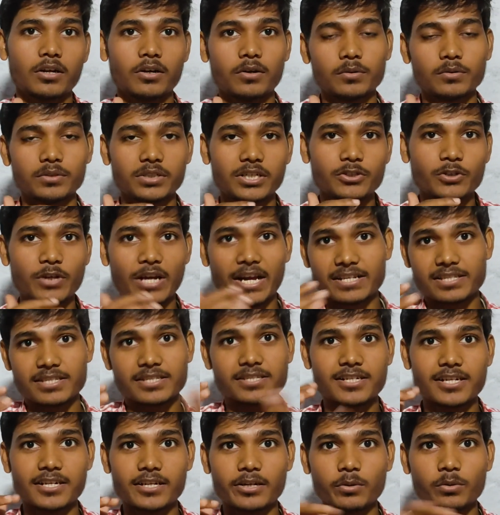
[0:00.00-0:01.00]
उनका जो
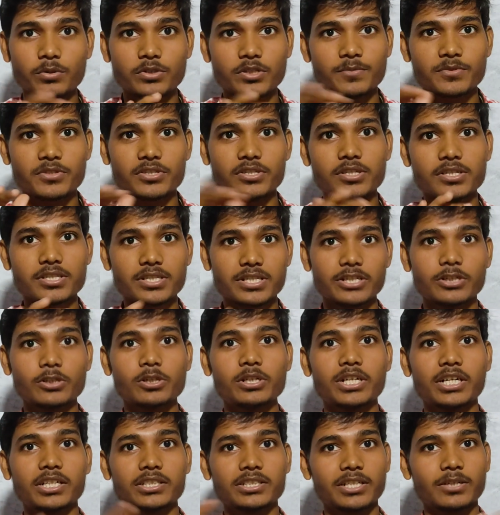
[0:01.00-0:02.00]
असिस्टेंट है वो सब
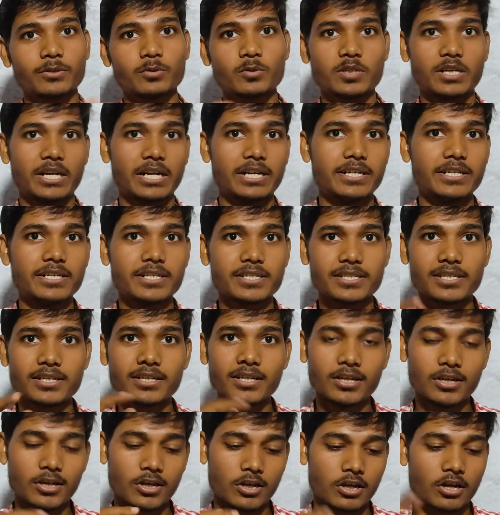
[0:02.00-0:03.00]
स्कड्यूल करते रहे गूगल कैलेंडर से
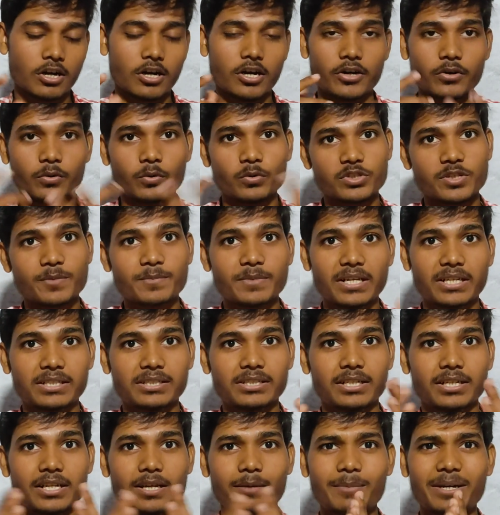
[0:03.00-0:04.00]
और वो सब
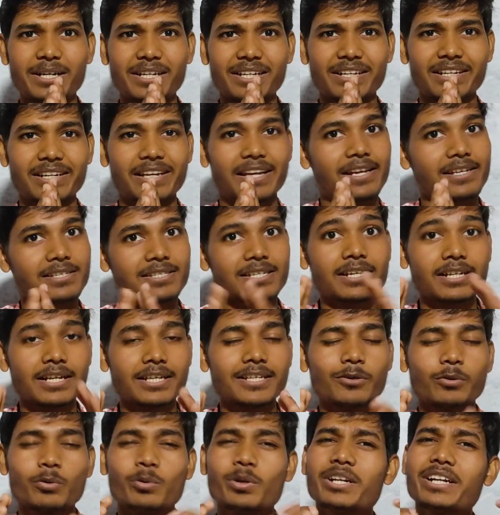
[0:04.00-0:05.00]
देखते रहे बट ऐसा
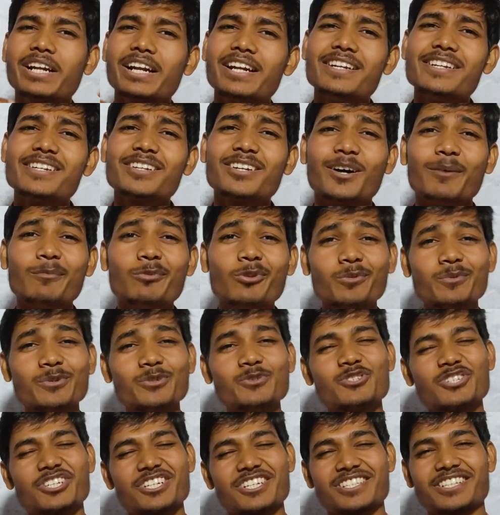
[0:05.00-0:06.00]
नहीं है गूगल कैलेंडर हम लोग
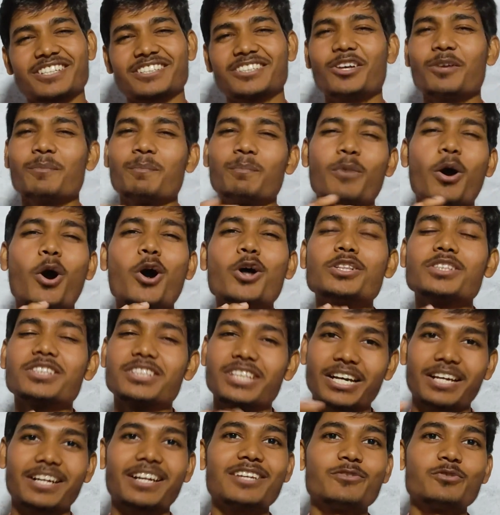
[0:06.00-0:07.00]
यूज़ कर सकते हैं और बहुत
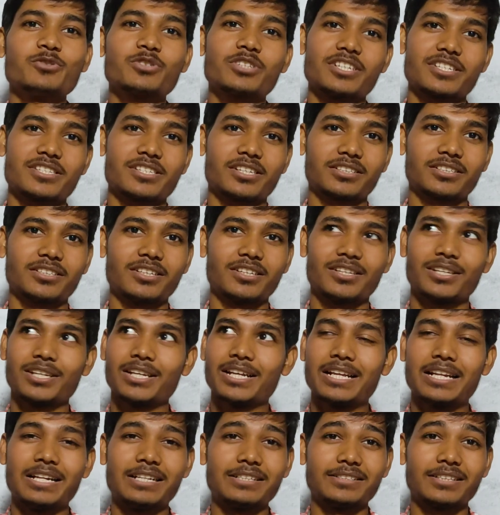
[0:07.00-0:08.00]
तगड़ा यूज़ कर सकते हैं
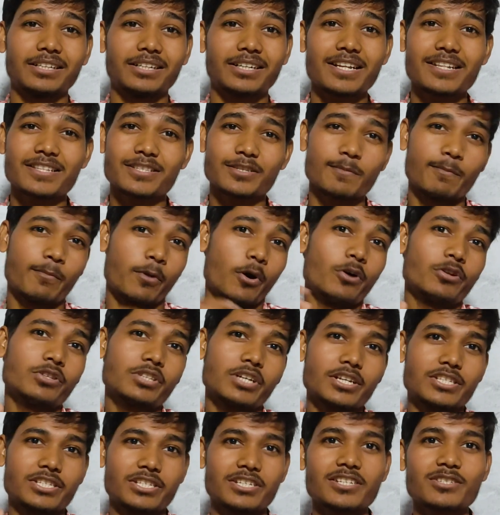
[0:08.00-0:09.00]
तगड़ा से
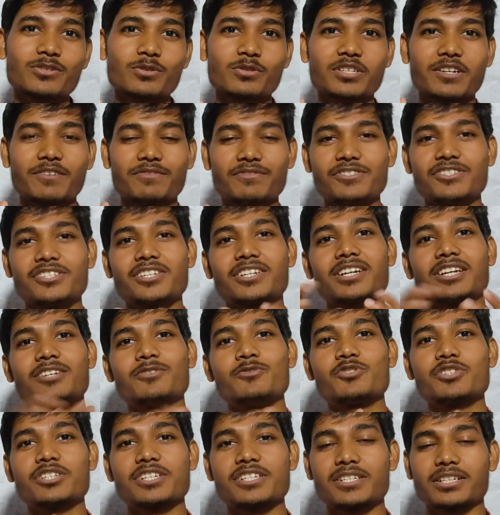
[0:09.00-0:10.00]
बहुत अच्छे से उसका फीचर का
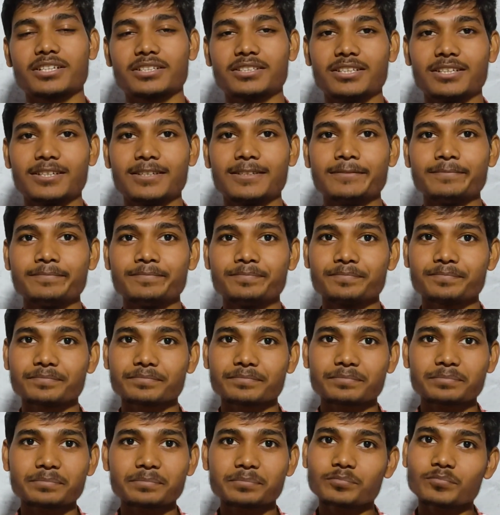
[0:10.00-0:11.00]
यूज़ कर सकते हैं
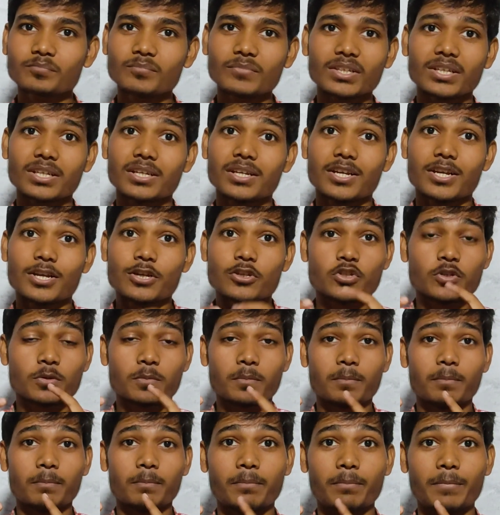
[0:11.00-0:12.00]
सो
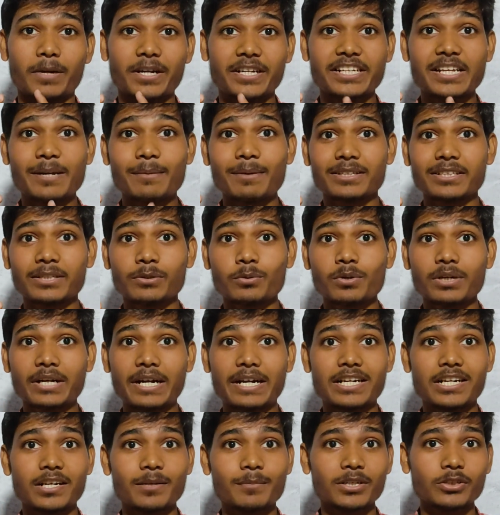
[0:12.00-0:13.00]
बढ़िया बात है गूगल
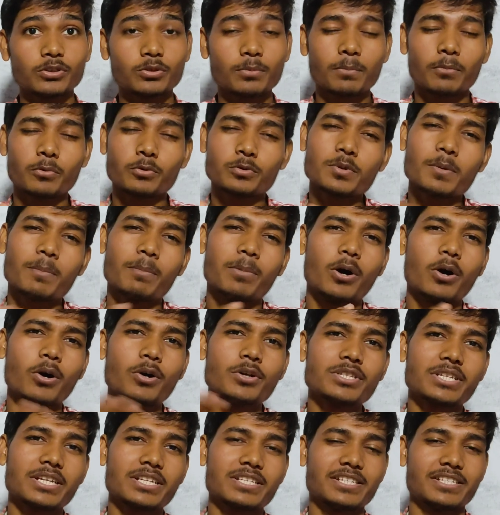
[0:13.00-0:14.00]
कैलेंडर में कि तुम उसमें
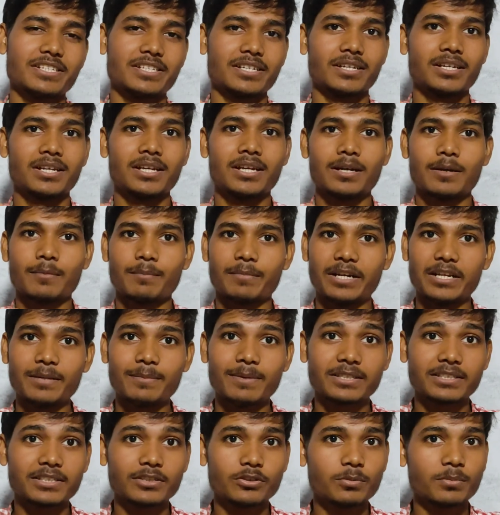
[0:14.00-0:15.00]
बहुत सारी चीज़ है पहली
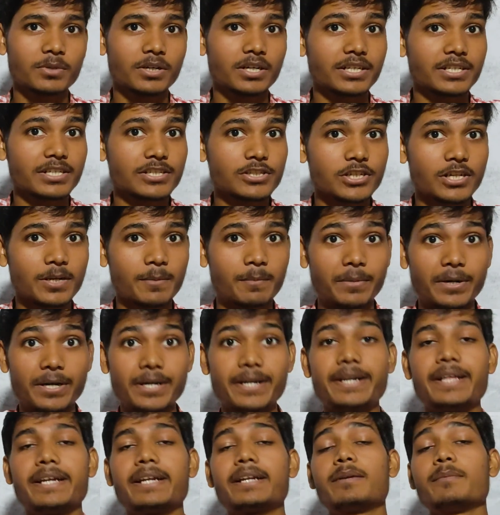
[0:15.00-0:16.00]
बात कि तुम अगर किसी का
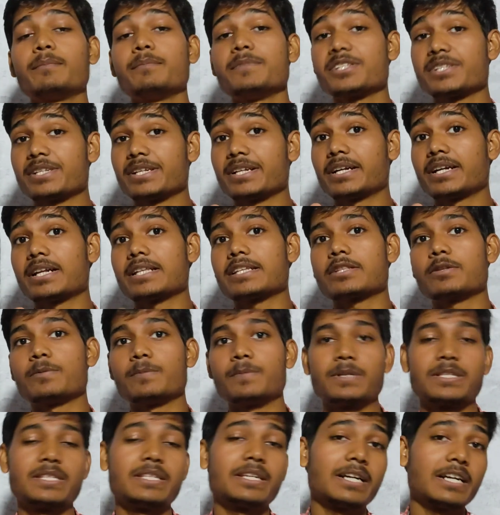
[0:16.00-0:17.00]
बर्थडे मिस नहीं करना चाहते
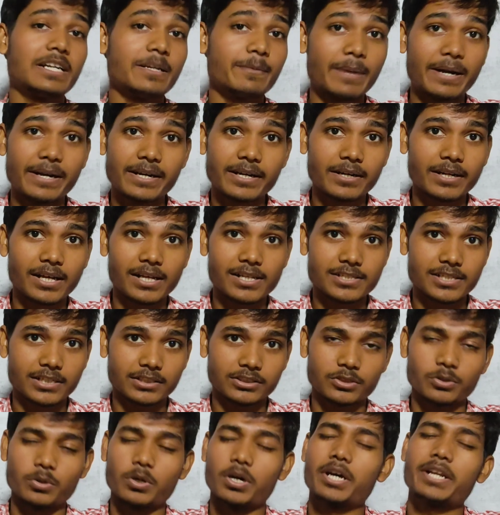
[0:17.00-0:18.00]
तो बर्थडे का रिमाइंडर डाल
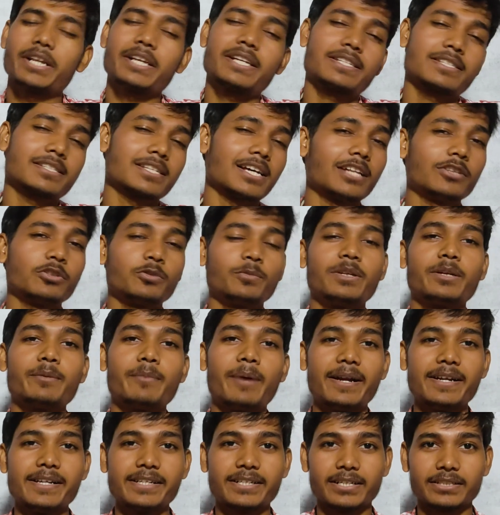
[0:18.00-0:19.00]
सकते हो हर एक साल तुम्हें
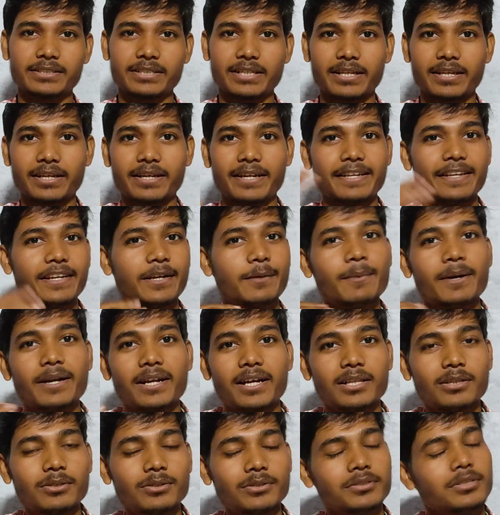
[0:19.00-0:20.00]
रिमाइंड करता रहेगा एक बार
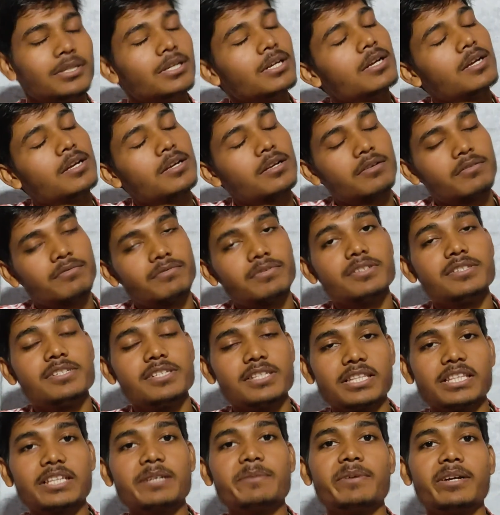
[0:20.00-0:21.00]
डाल दो फिर
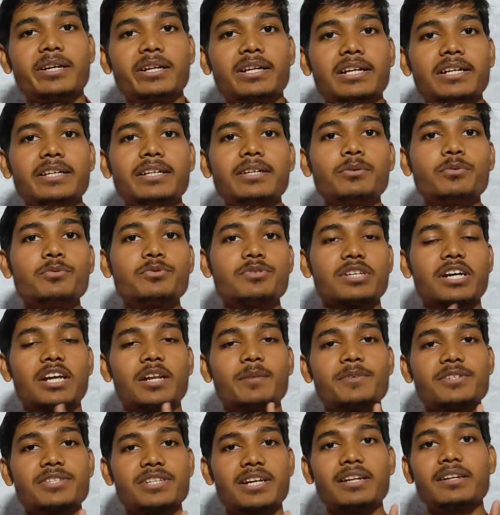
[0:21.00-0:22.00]
ज़िंदगी भर के लिए उस
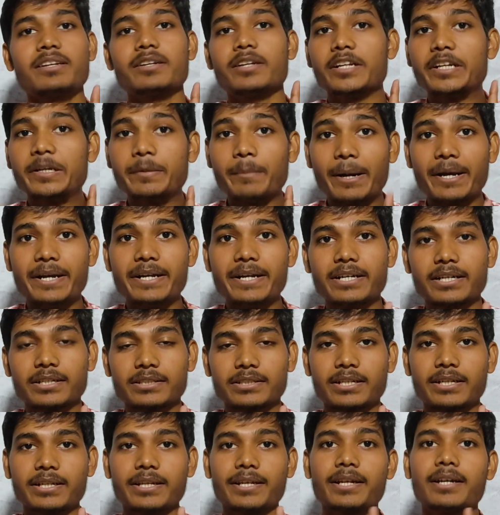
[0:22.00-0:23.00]
साल पर साल रिमाइंड
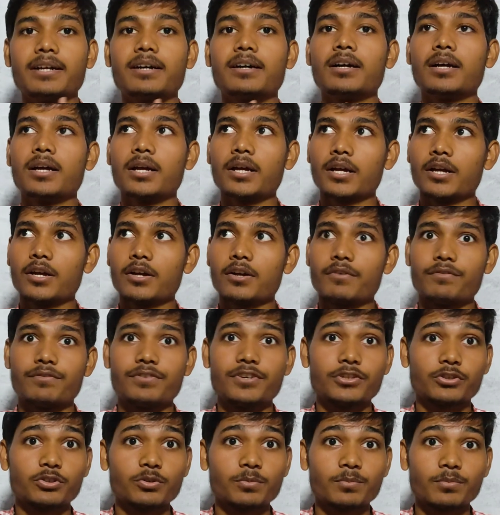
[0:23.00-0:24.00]
करता रहेगा
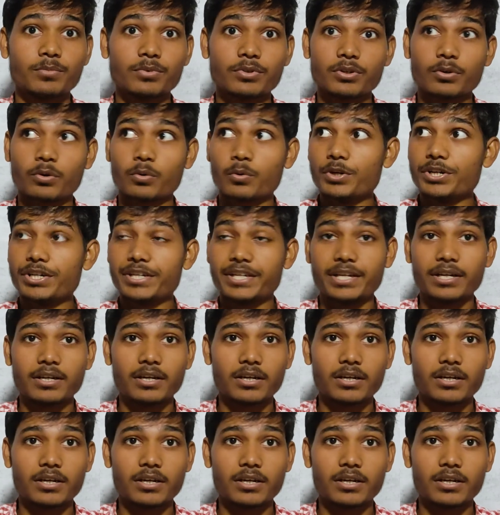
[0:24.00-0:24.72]
फिर तुम कोई